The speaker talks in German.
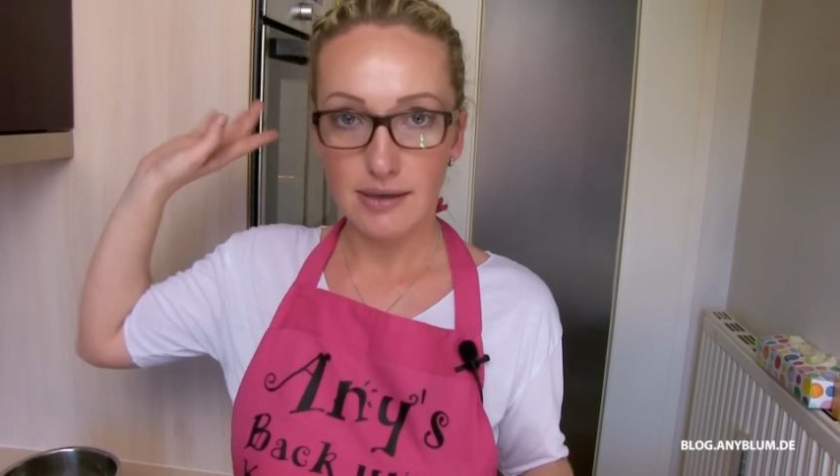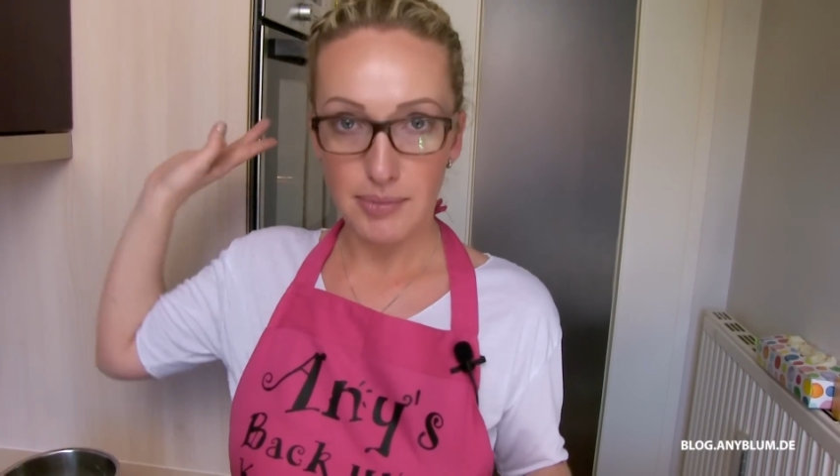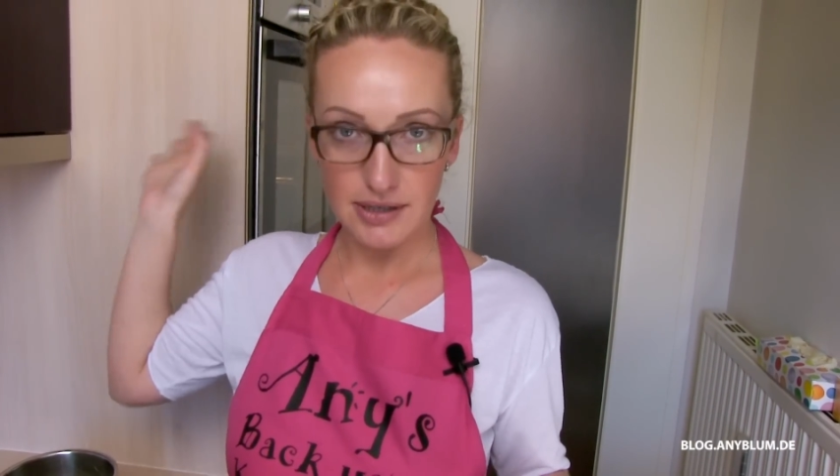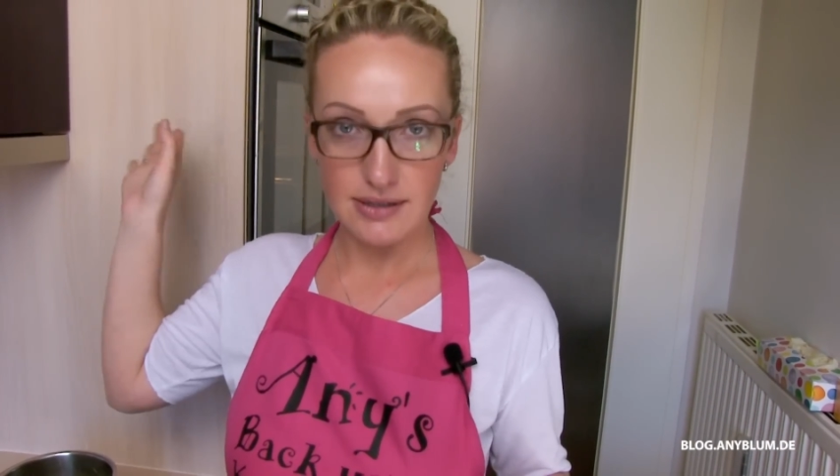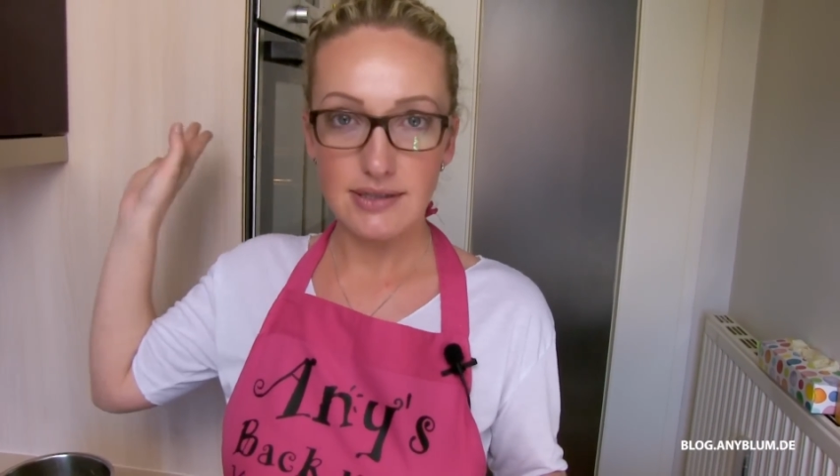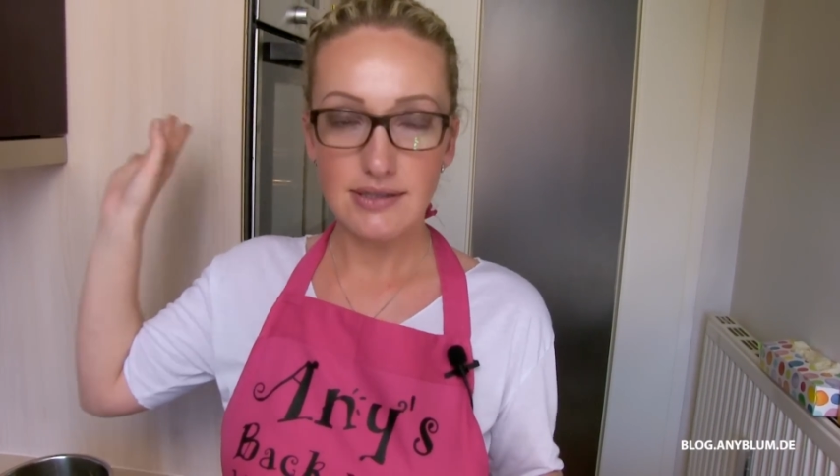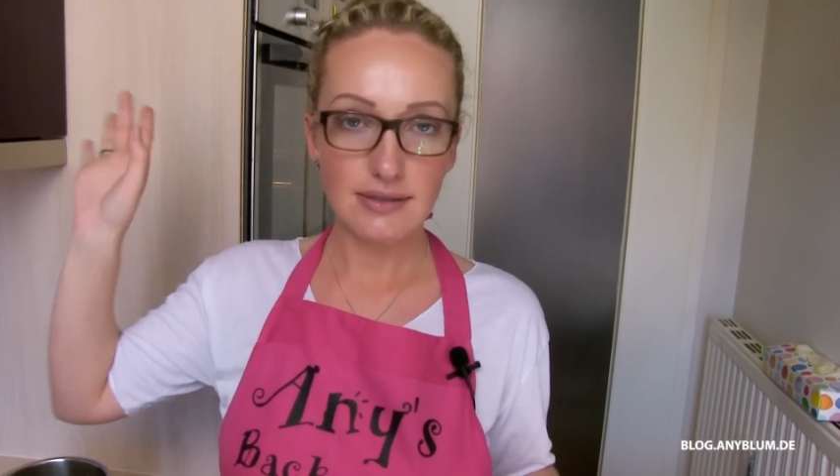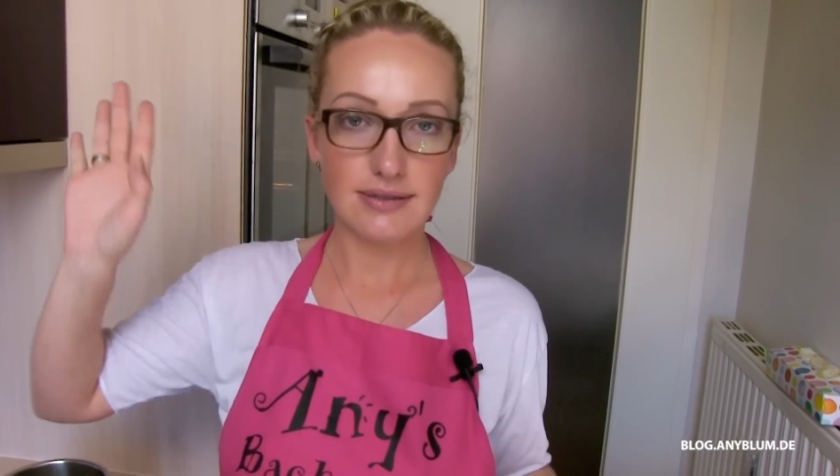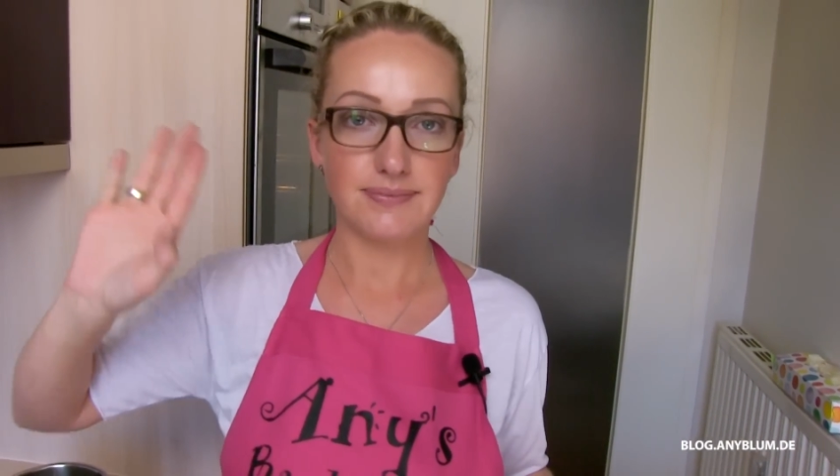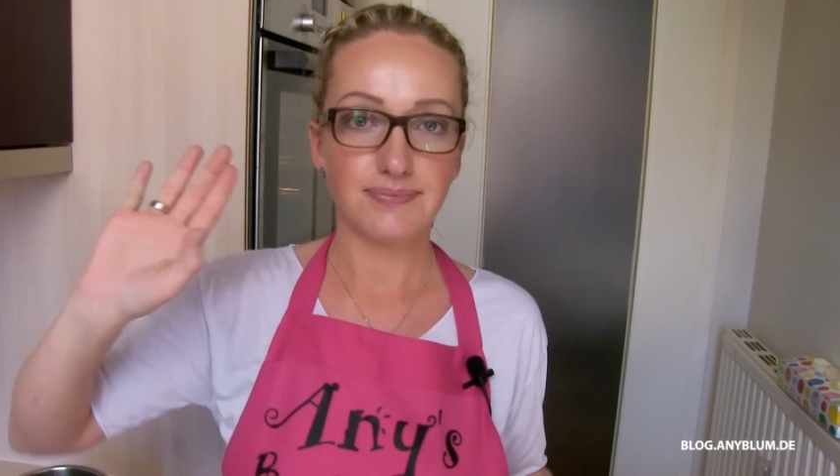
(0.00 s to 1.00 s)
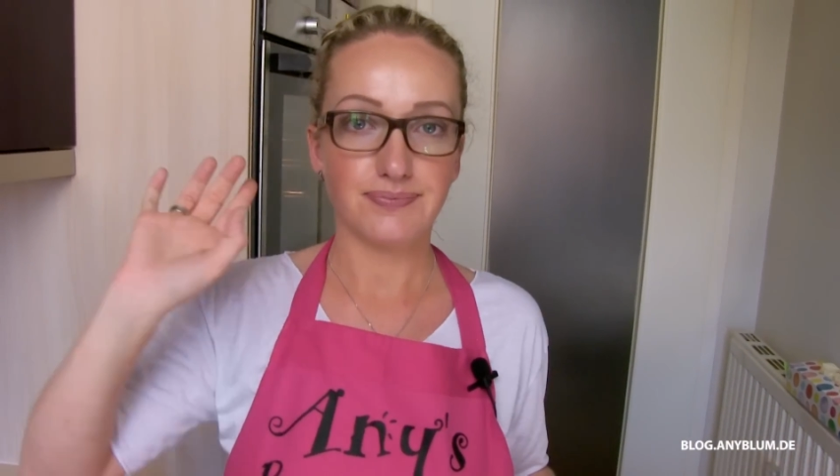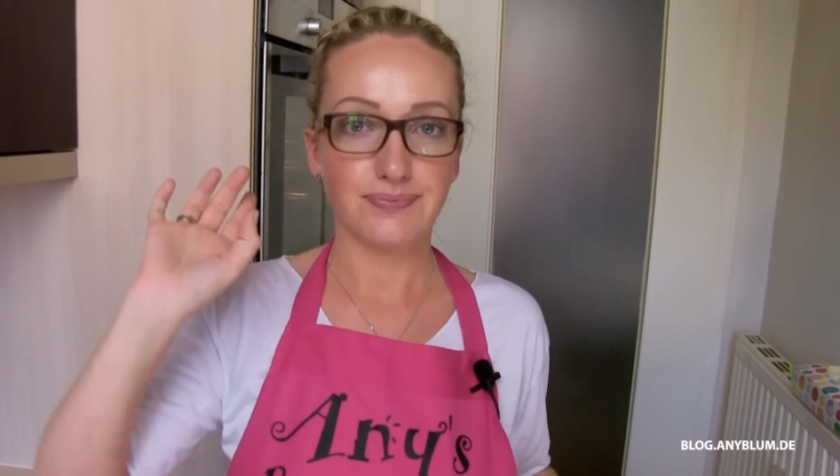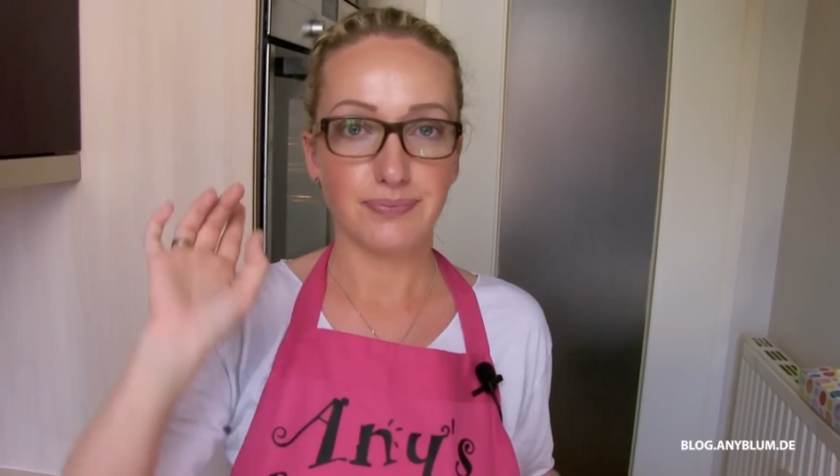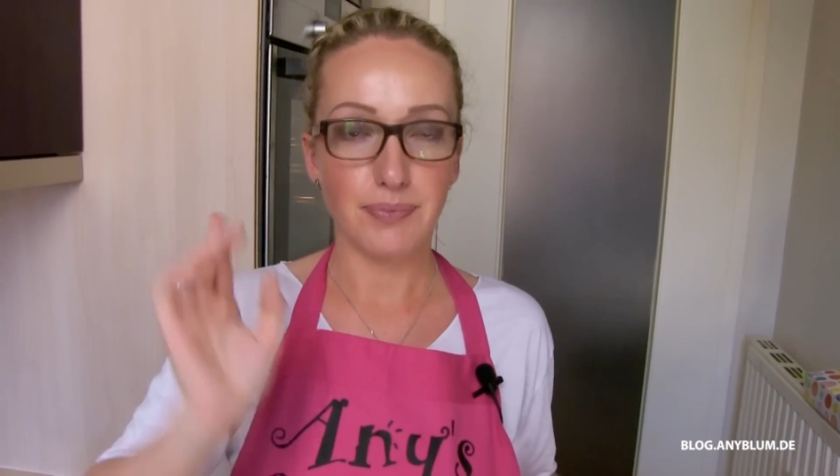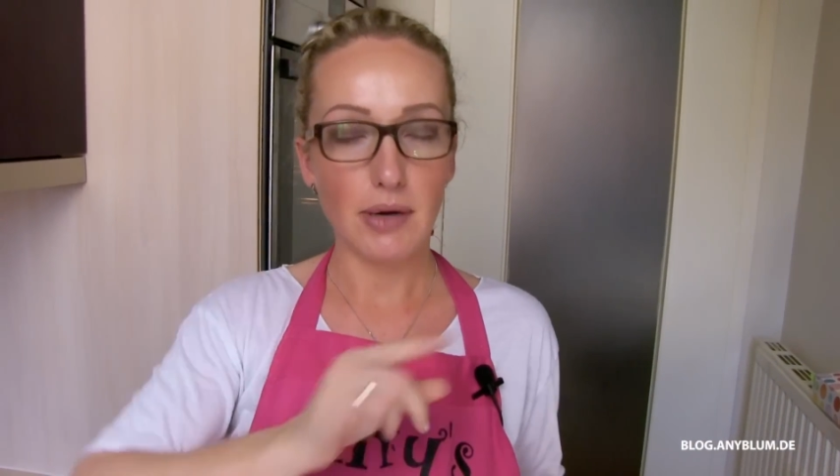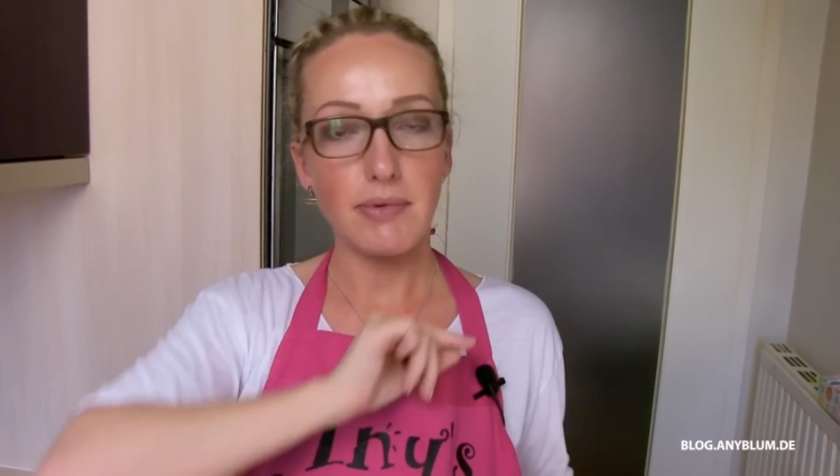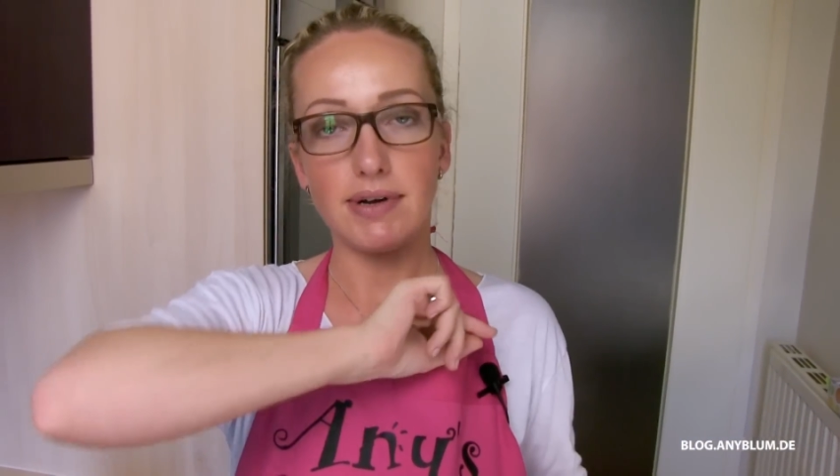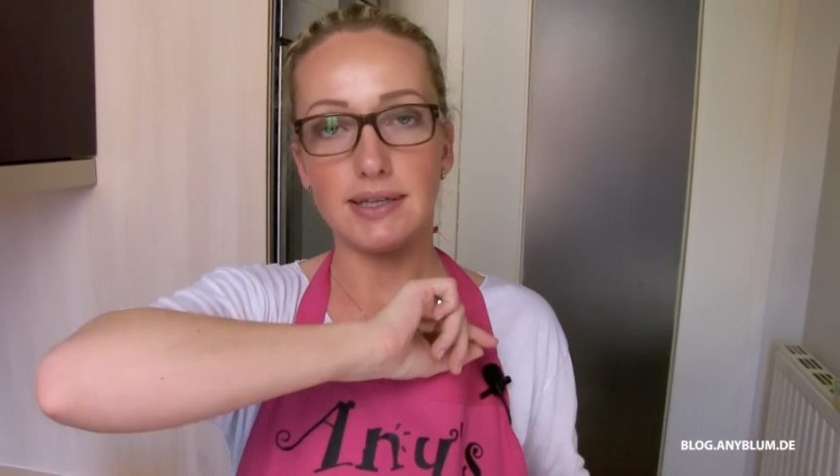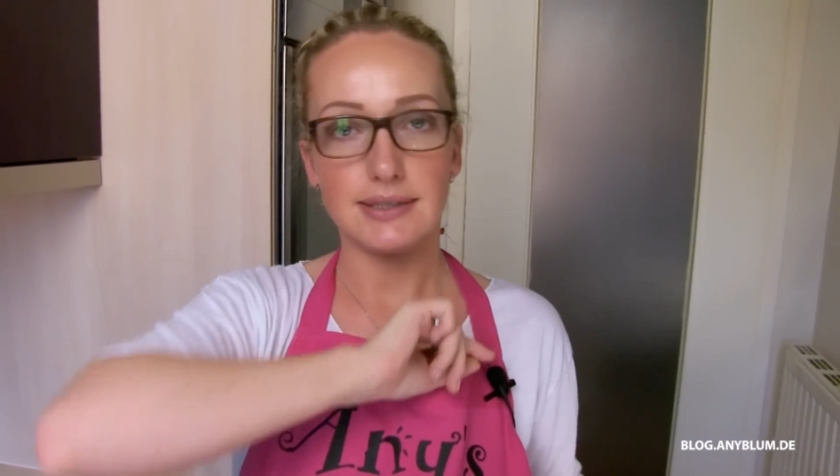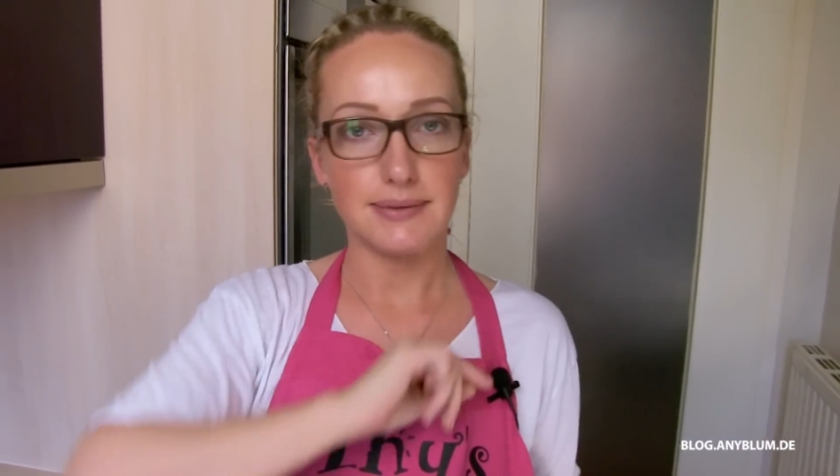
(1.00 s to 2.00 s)
gebacken ist, machen wir
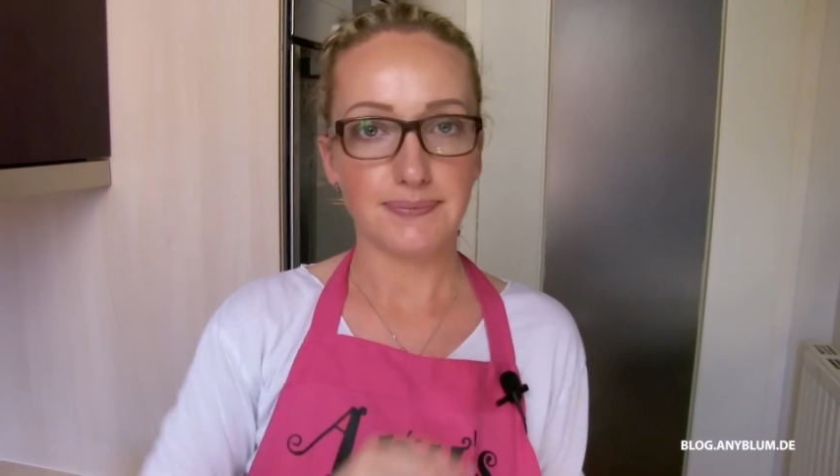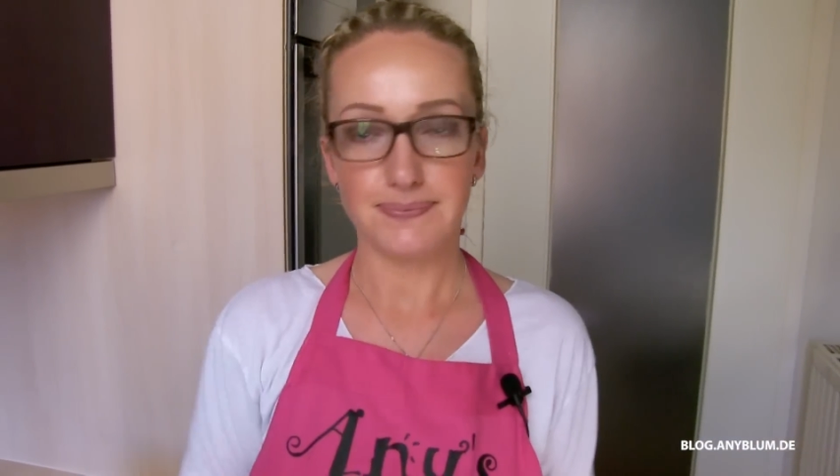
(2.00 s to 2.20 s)
weiter.